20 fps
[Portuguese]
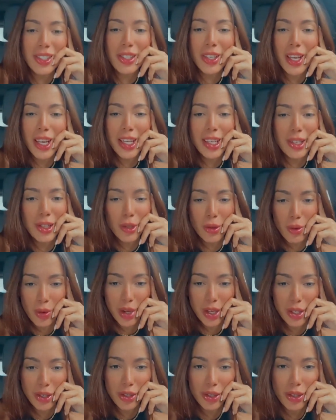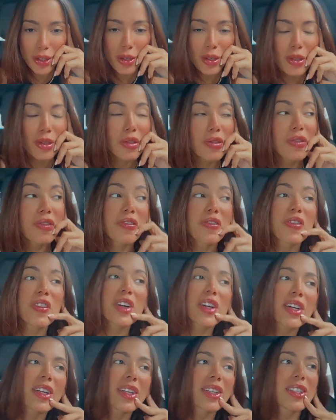de religiões. Eu sou
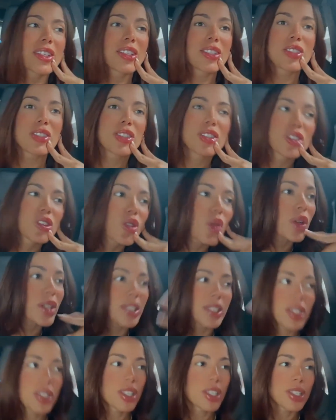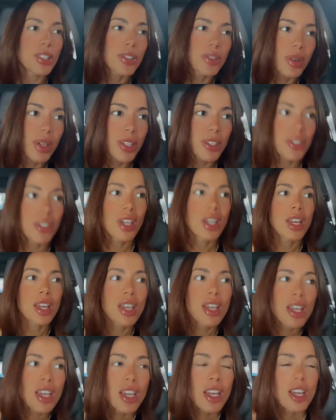fã de todas as religiões.
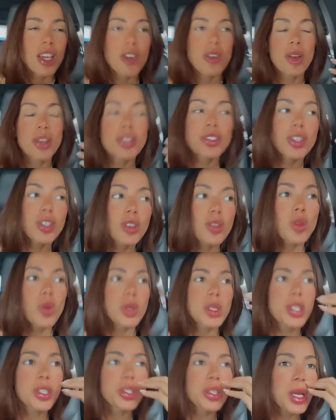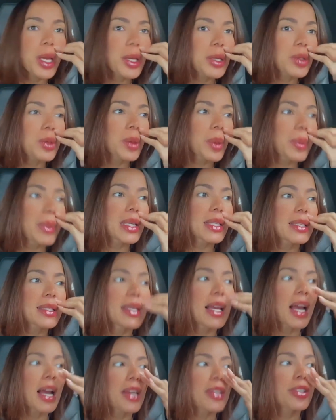Eu acho que todas têm a sua
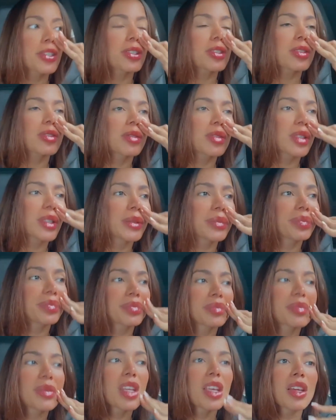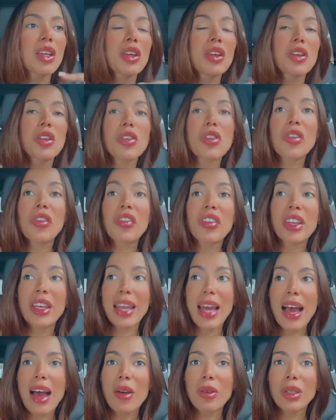mensagem, a sua. No
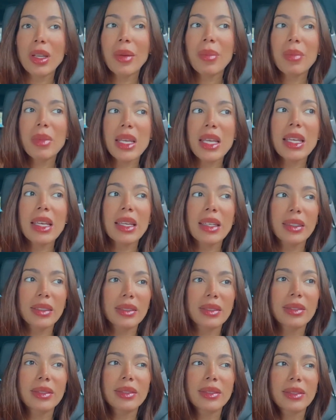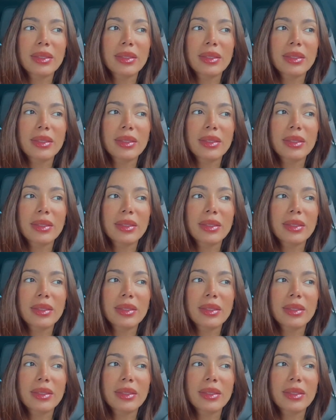final, na minha